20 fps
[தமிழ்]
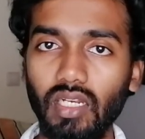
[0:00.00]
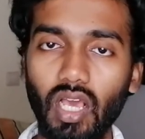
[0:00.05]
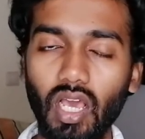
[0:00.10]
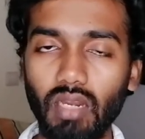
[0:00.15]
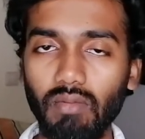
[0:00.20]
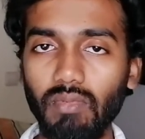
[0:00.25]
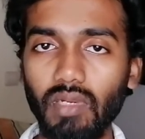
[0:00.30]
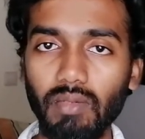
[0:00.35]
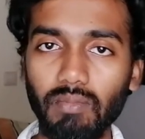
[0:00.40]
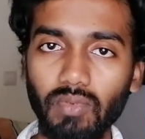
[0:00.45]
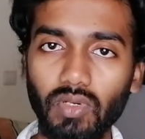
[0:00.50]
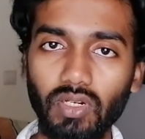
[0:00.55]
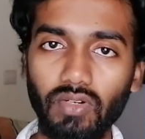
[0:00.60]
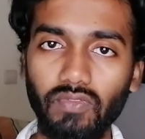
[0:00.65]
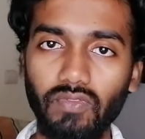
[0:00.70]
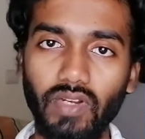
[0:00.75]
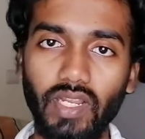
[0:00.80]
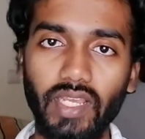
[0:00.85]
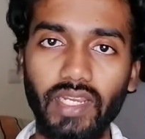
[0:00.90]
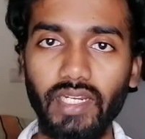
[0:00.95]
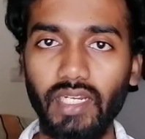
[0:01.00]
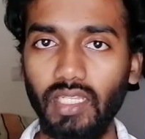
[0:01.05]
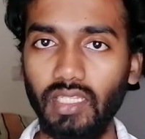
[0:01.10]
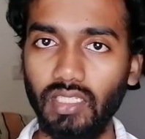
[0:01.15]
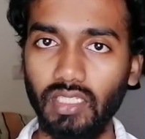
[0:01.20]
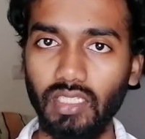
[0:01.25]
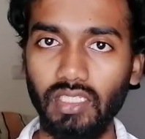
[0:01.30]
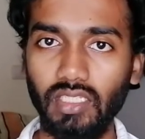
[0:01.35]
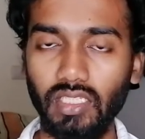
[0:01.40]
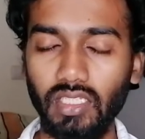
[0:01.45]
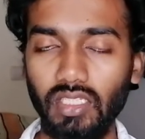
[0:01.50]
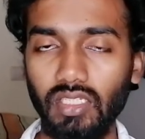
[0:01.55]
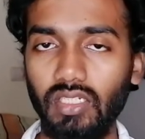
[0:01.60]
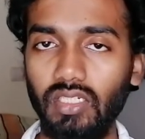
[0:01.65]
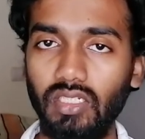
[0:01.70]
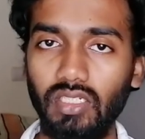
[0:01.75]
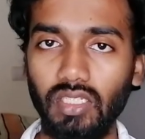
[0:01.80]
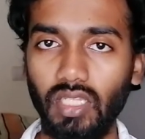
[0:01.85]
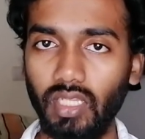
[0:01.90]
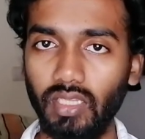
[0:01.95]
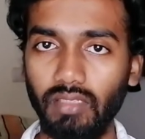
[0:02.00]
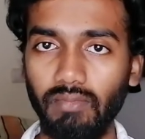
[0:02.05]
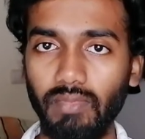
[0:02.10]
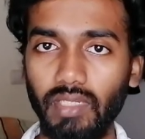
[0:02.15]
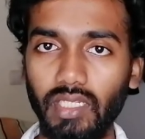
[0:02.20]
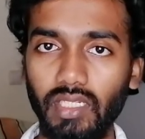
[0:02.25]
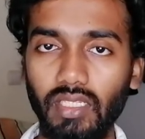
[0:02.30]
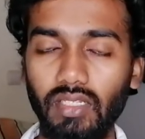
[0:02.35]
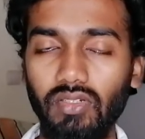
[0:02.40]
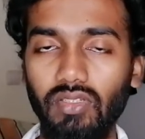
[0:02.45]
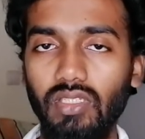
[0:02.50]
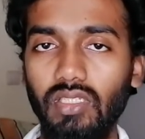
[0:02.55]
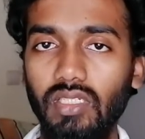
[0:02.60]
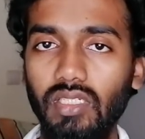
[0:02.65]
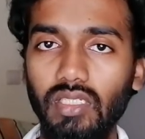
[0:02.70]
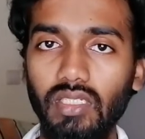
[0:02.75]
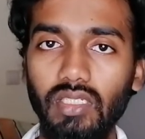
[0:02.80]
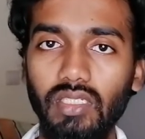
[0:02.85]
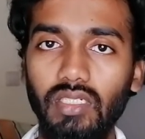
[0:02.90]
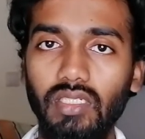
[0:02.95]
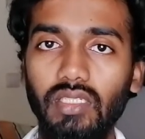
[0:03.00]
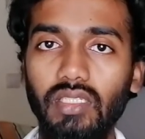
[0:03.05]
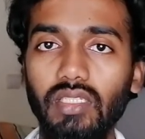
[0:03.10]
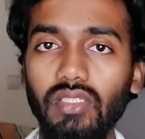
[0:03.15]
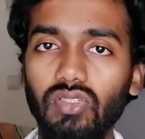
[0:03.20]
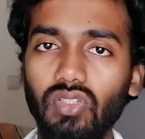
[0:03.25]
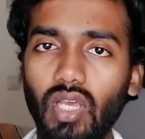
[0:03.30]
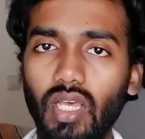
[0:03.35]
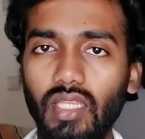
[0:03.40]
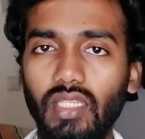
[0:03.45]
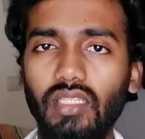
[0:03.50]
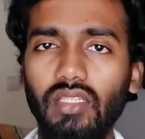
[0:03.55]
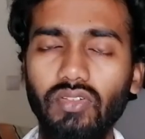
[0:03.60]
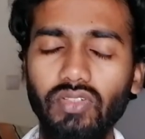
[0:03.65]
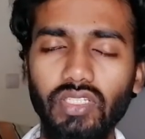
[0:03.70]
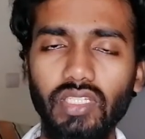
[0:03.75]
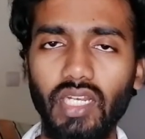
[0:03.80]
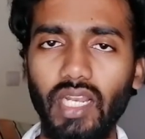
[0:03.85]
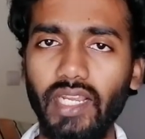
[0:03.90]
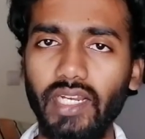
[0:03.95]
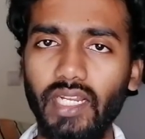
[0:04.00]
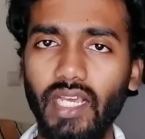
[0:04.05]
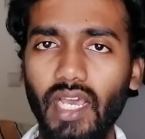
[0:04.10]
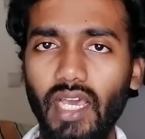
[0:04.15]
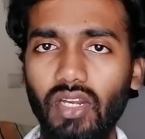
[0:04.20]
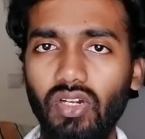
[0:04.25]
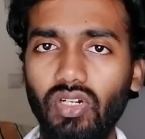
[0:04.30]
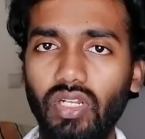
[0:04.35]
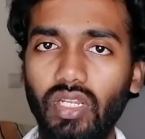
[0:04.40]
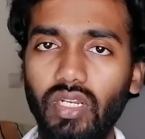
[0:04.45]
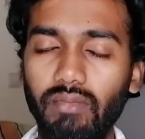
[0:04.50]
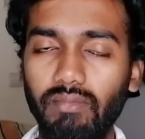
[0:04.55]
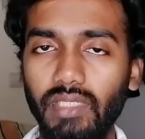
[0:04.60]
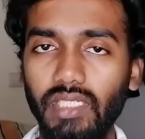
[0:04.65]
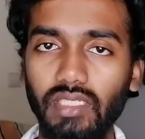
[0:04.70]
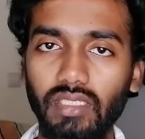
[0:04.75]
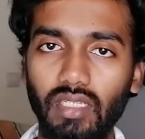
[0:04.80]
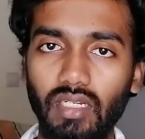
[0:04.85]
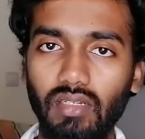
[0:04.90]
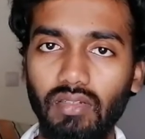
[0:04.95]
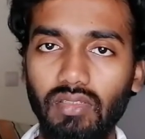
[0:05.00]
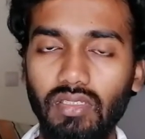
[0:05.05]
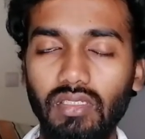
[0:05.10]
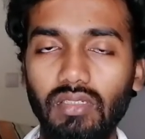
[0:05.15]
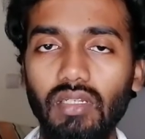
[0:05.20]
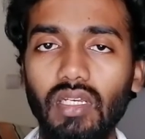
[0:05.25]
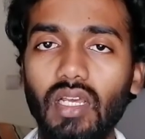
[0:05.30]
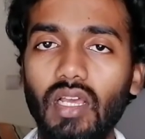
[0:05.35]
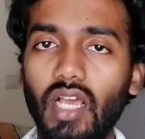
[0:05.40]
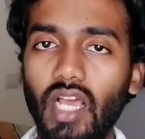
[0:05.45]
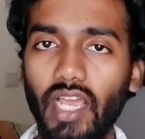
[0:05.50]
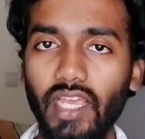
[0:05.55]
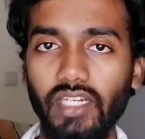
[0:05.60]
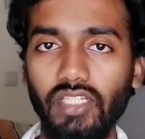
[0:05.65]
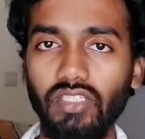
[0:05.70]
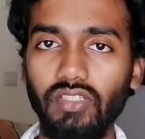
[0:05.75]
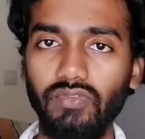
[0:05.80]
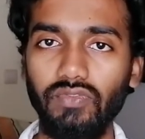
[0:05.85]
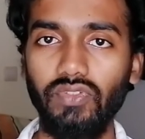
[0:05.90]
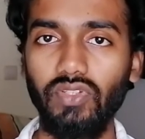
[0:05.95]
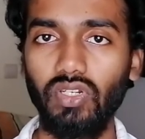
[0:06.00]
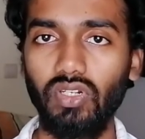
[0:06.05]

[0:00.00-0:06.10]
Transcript: நார்மலாக போகிற ஃப்ளைட் அந்த இது இருக்குது அந்த மாதிரி தான் வந்துட்டு இருக்குது ஸோ அதை தான் வந்து லைட்டாக ஆரோடைனமிக் இதெல்லாம் வந்து ஹைட்ரஜன்